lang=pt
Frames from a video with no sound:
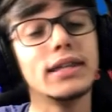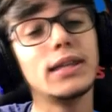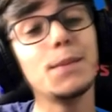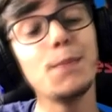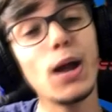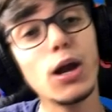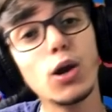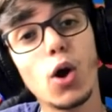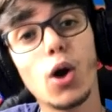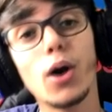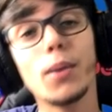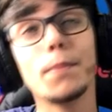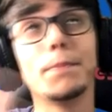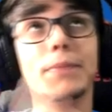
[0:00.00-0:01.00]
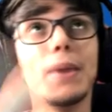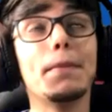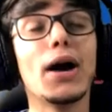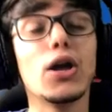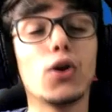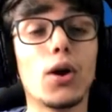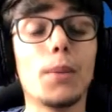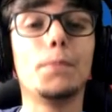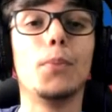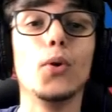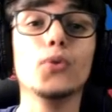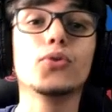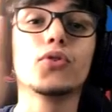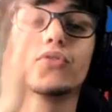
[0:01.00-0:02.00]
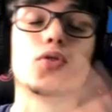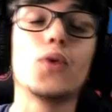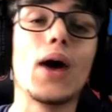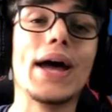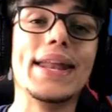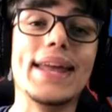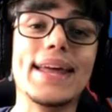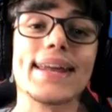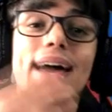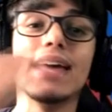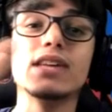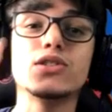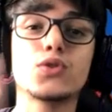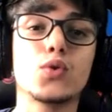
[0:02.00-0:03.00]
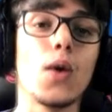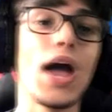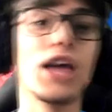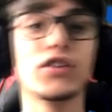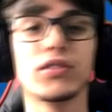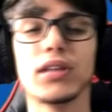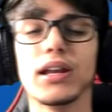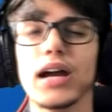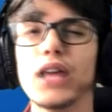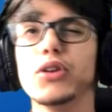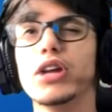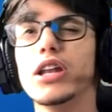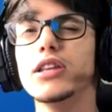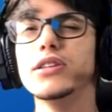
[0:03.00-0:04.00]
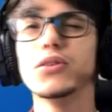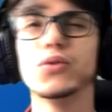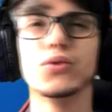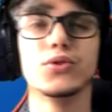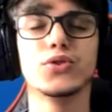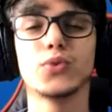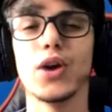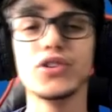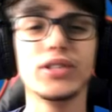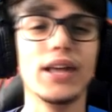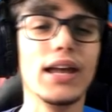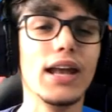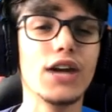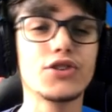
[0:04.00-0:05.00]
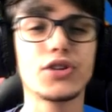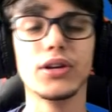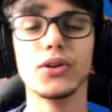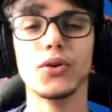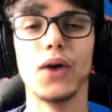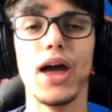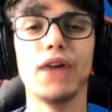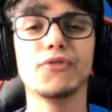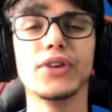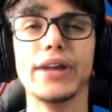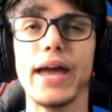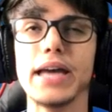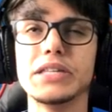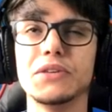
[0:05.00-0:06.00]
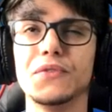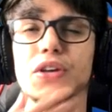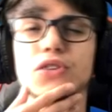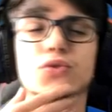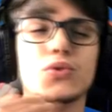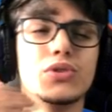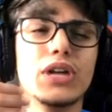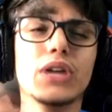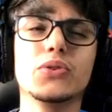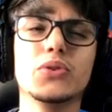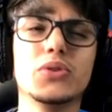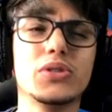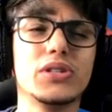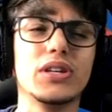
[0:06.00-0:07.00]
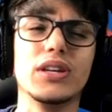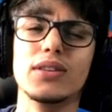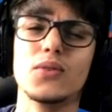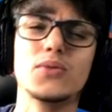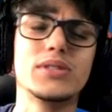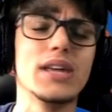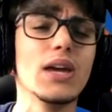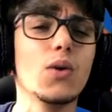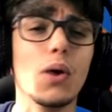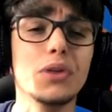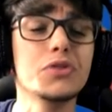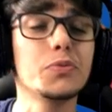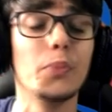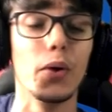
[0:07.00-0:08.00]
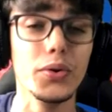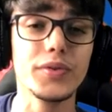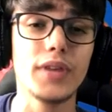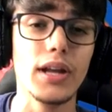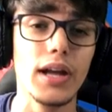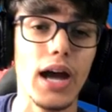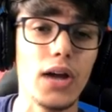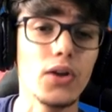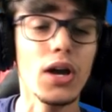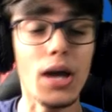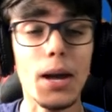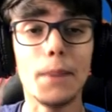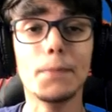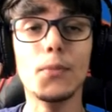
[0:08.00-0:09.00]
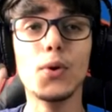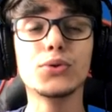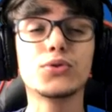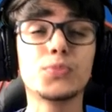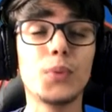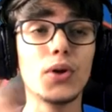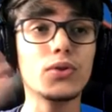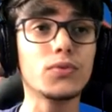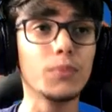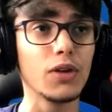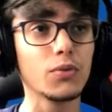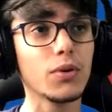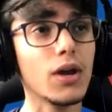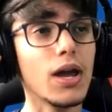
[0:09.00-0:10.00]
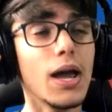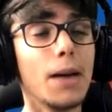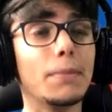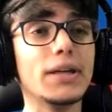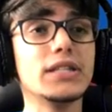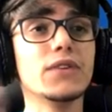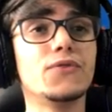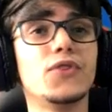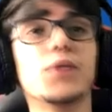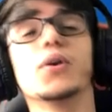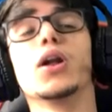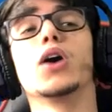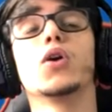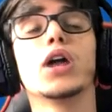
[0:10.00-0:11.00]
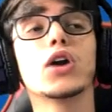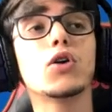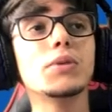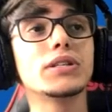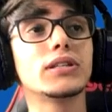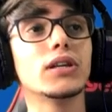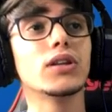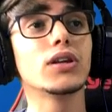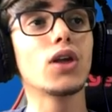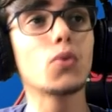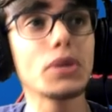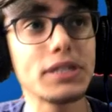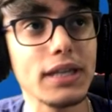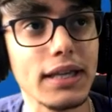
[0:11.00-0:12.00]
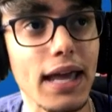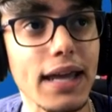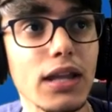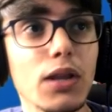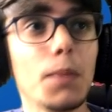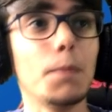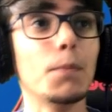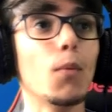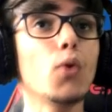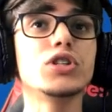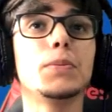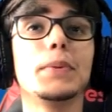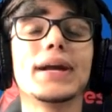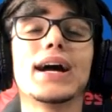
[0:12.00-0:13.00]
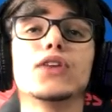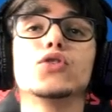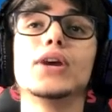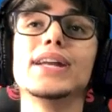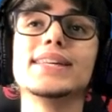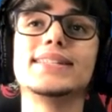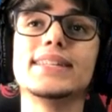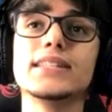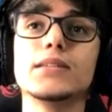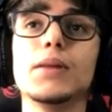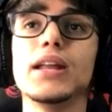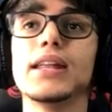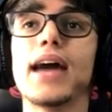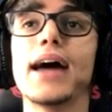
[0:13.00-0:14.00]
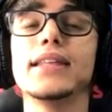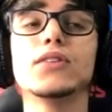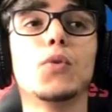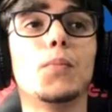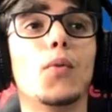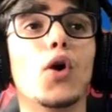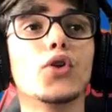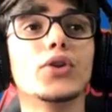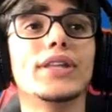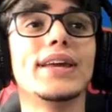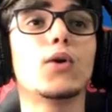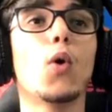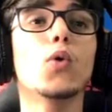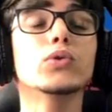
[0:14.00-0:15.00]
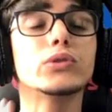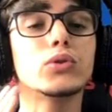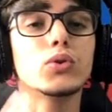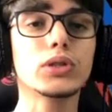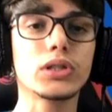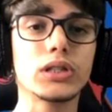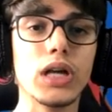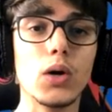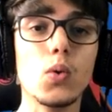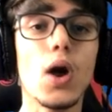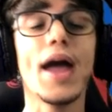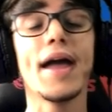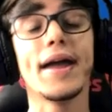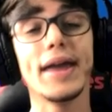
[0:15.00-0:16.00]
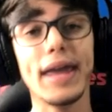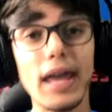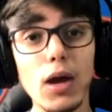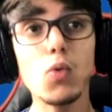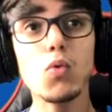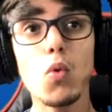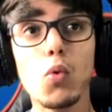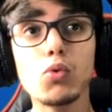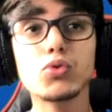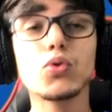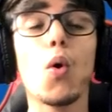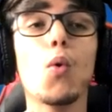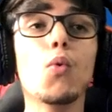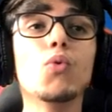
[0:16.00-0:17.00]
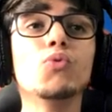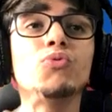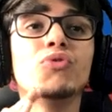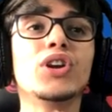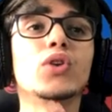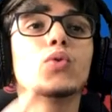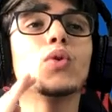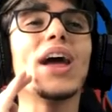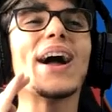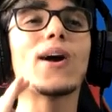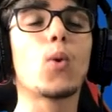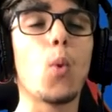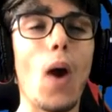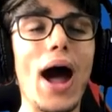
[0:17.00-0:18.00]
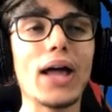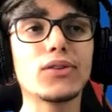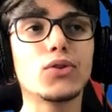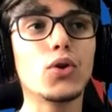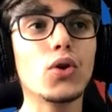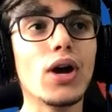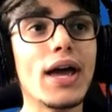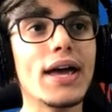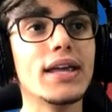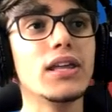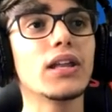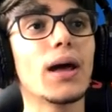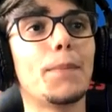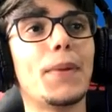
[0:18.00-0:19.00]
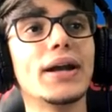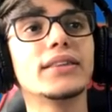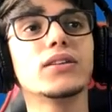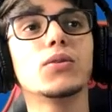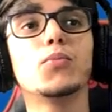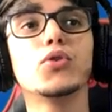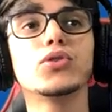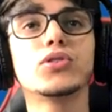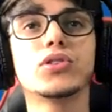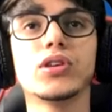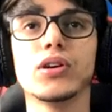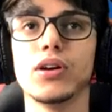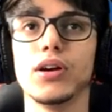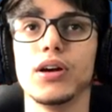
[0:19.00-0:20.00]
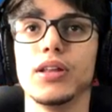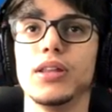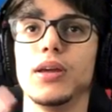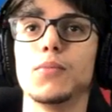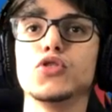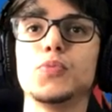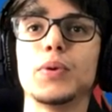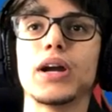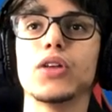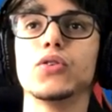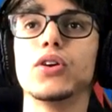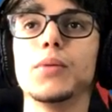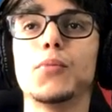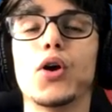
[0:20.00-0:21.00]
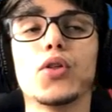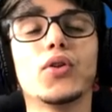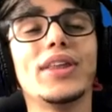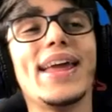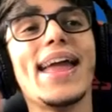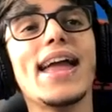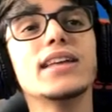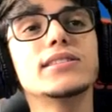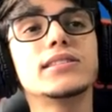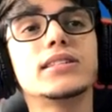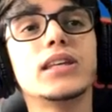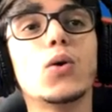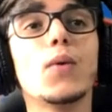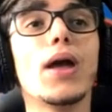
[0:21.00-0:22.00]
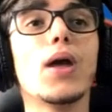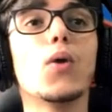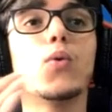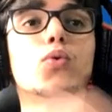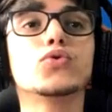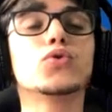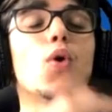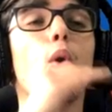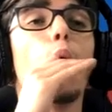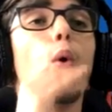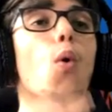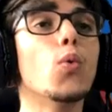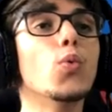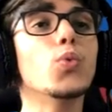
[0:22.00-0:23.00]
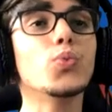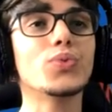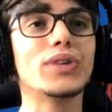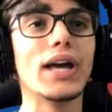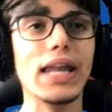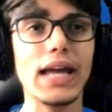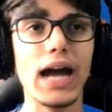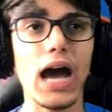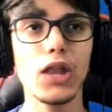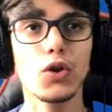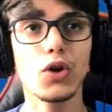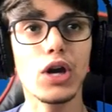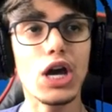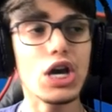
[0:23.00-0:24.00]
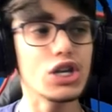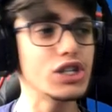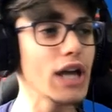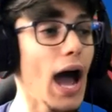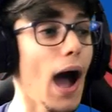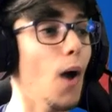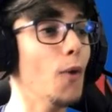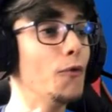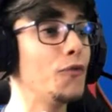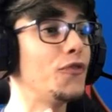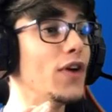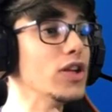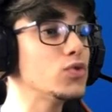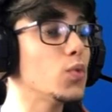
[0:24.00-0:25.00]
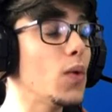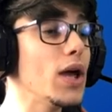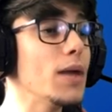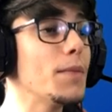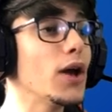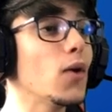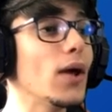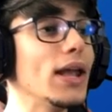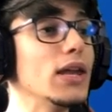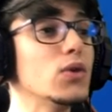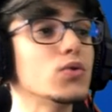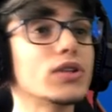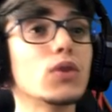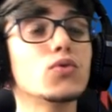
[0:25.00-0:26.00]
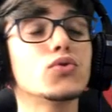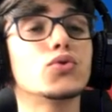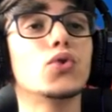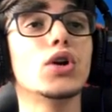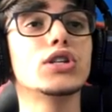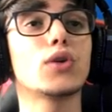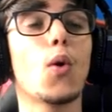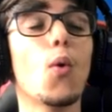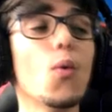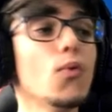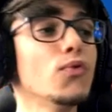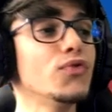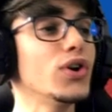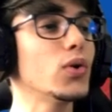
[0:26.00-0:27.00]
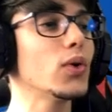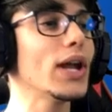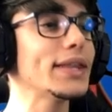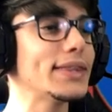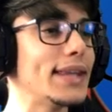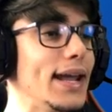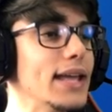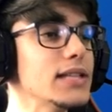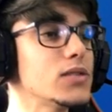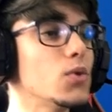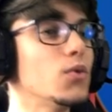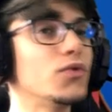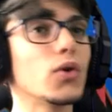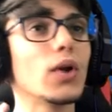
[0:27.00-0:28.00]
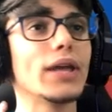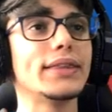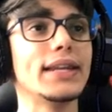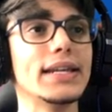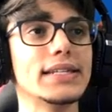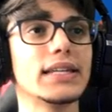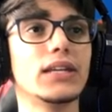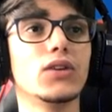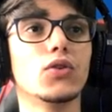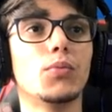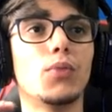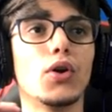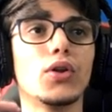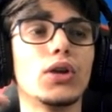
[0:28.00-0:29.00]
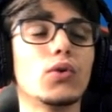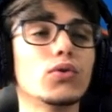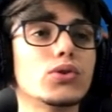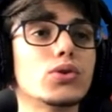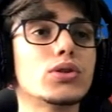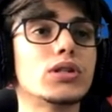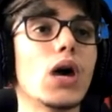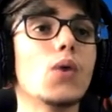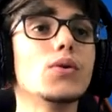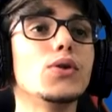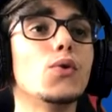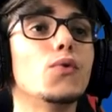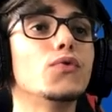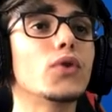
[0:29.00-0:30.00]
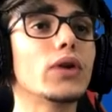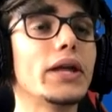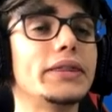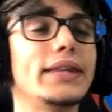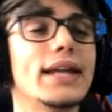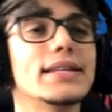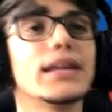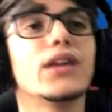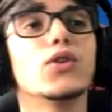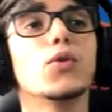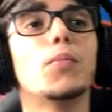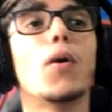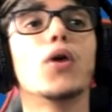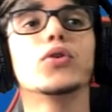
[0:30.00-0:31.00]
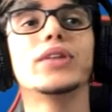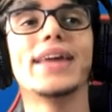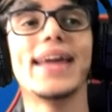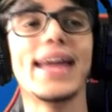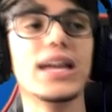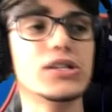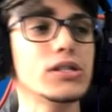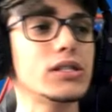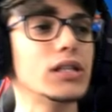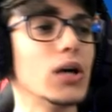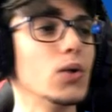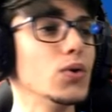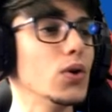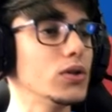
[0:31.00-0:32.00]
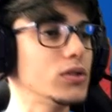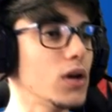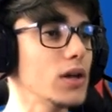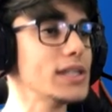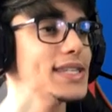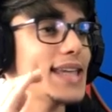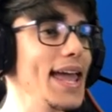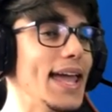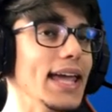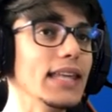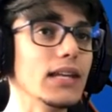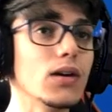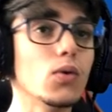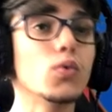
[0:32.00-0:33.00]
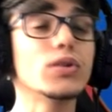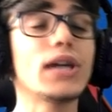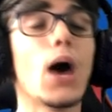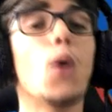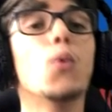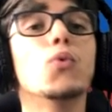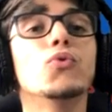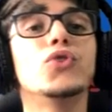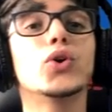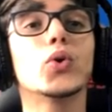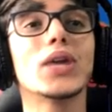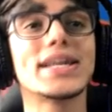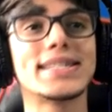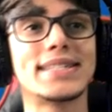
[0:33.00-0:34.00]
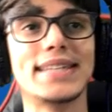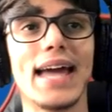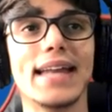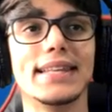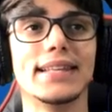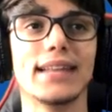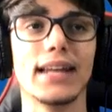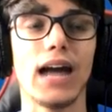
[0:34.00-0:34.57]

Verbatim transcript: de melhor, de maior pontos no Arena Squad, tá ligado? Que o squad dele acho que no FNS fez 200 e não sei quantos pontos, tá ligado? Muitos pontos mesmo. Mas enfim, mano, agora começando aqui com esse deck de multiplicador de sensibilidade do modo de construção, eu uso 1,4 e na parte de, ah, de multiplicador do modo de edição, eu uso o 1, tá ligado? Já o Faceway, mano, ele usa nos dois 1,3, 1,3 aqui no modo de construção e 1,3 aqui no modo de edição. E o Ghost Aidan usa 1,7, tá